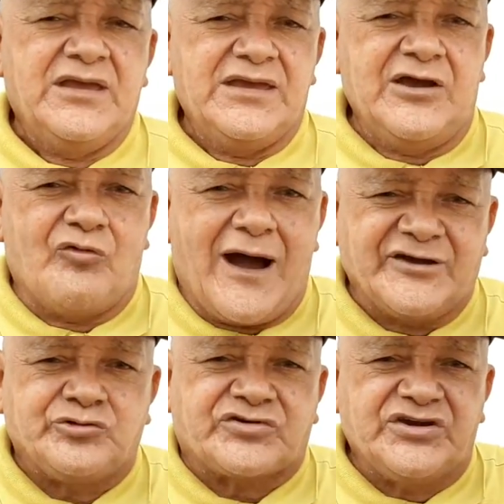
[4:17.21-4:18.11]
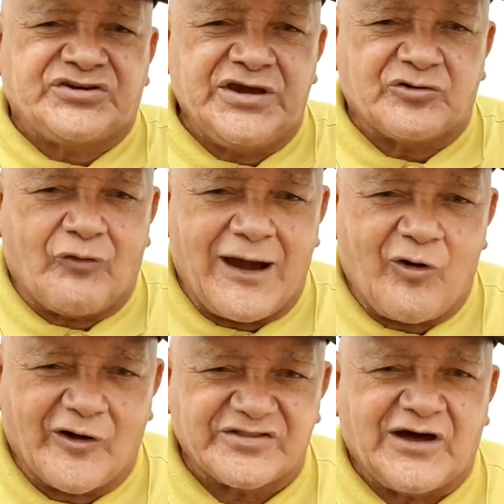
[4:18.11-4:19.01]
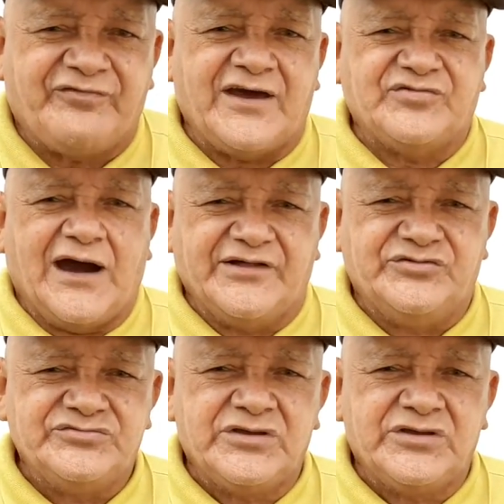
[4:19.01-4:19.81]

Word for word: eu acho que chegou a hora da verdade.